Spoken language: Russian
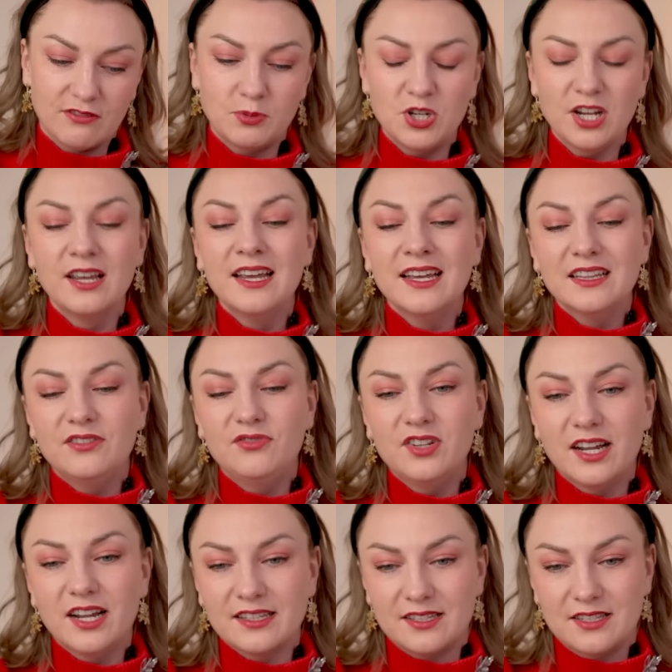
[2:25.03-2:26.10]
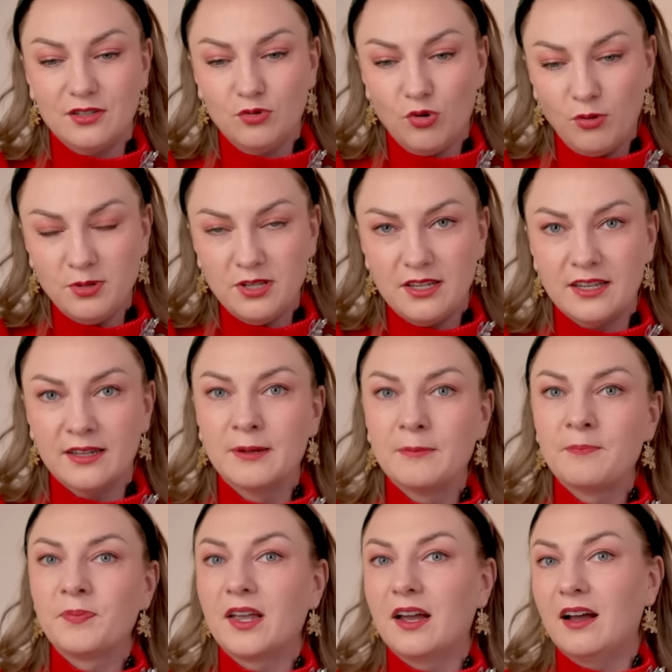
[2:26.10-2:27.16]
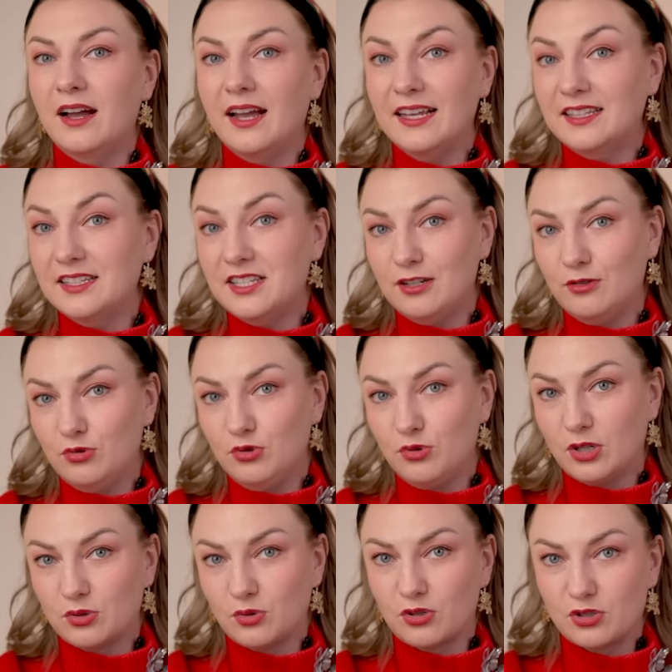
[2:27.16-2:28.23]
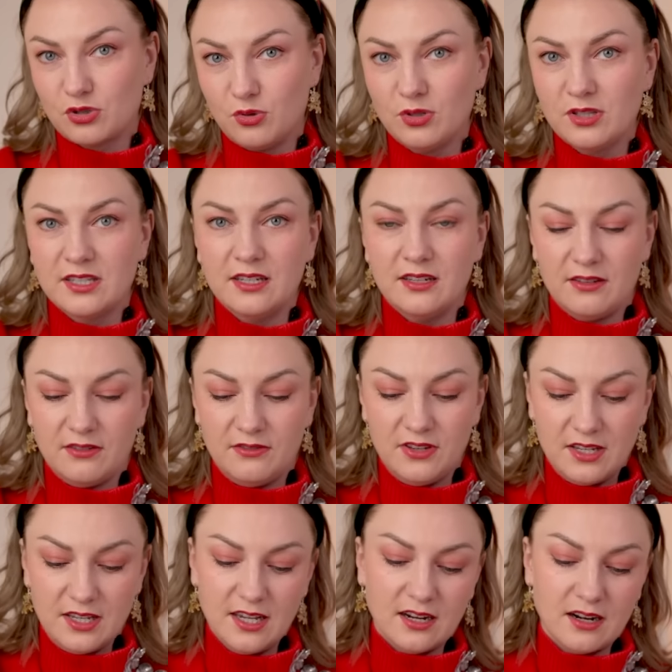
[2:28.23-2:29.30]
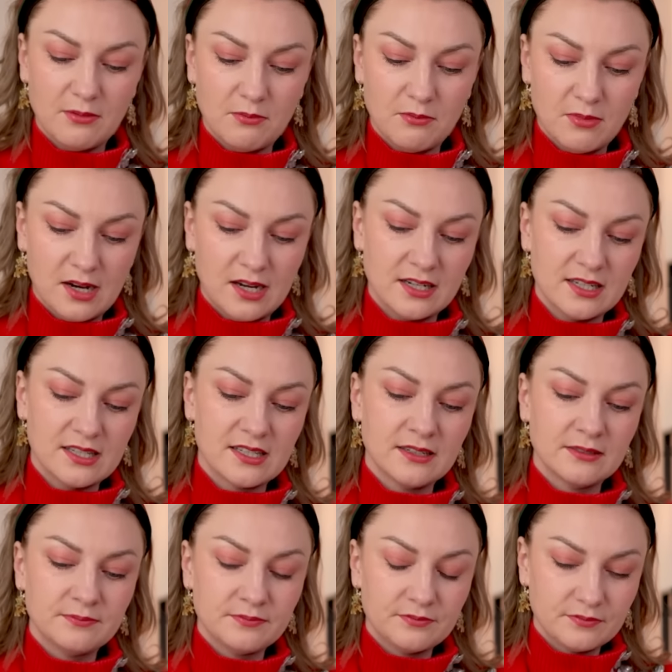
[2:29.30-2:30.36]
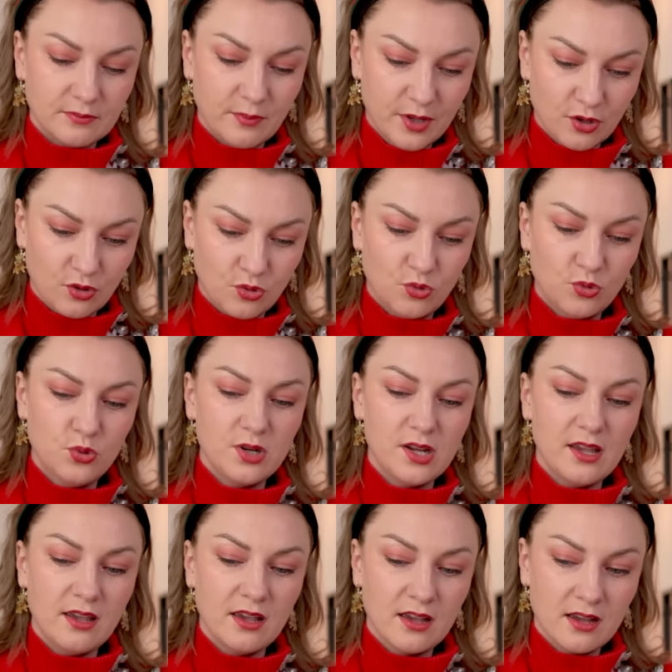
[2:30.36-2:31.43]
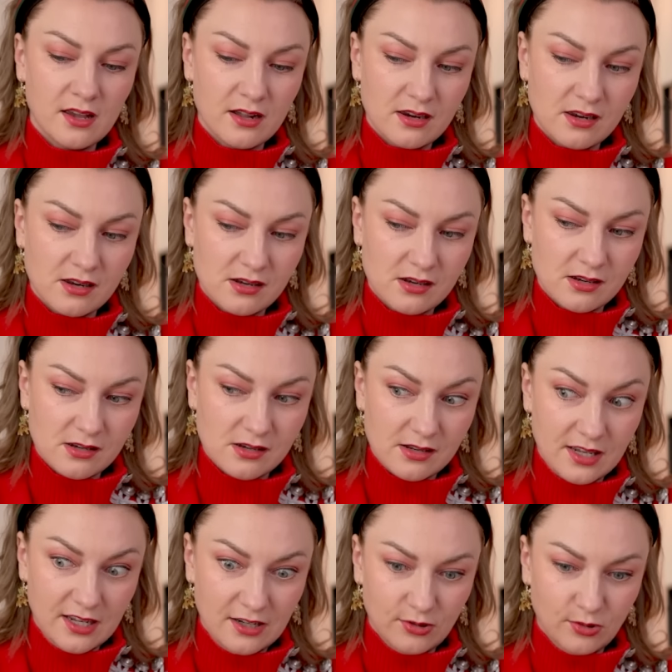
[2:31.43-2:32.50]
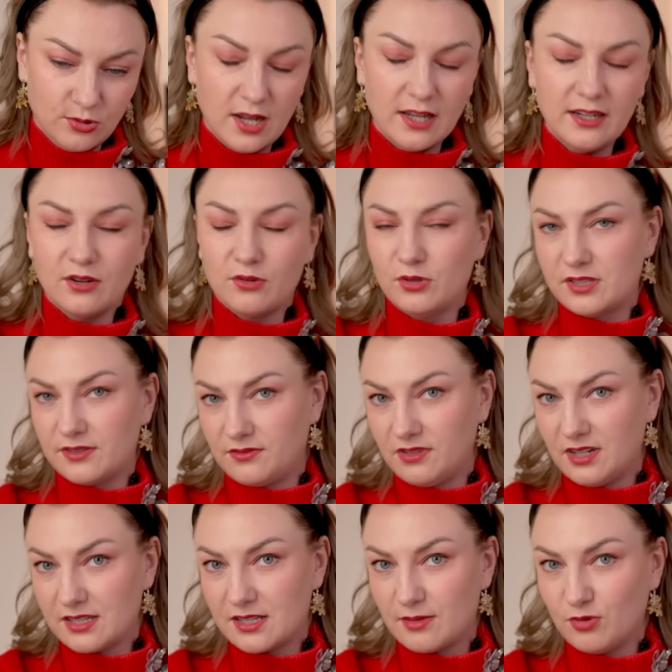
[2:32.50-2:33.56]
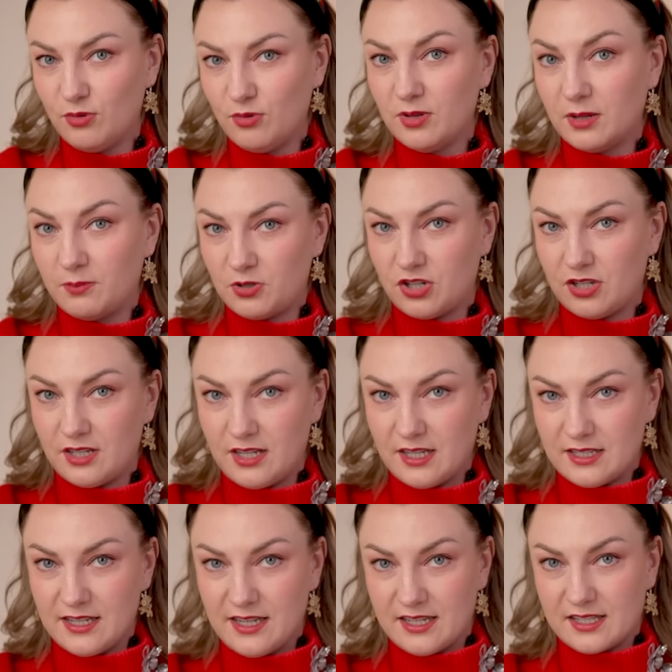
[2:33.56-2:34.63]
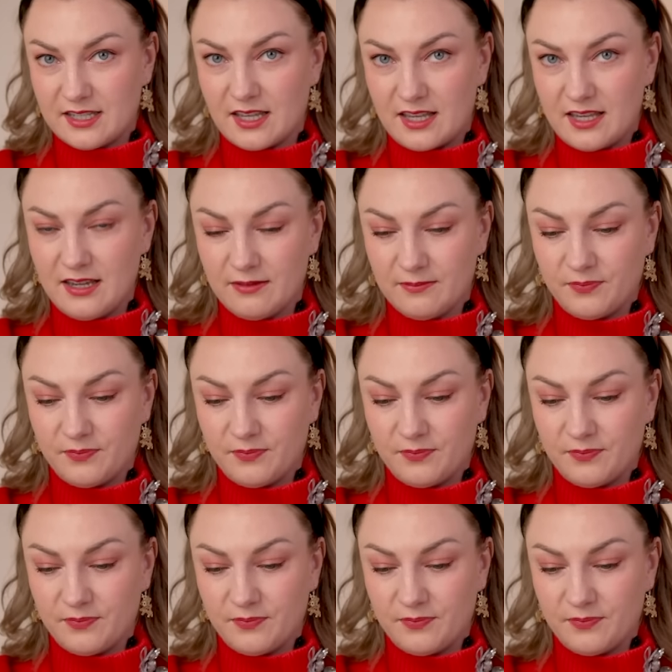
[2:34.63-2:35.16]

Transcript: Вообще, 12-домники а, – это те люди, у которых Солнце, Венера, Марс, Меркурий или Луна находятся в 12 доме. Напишите, если есть такие.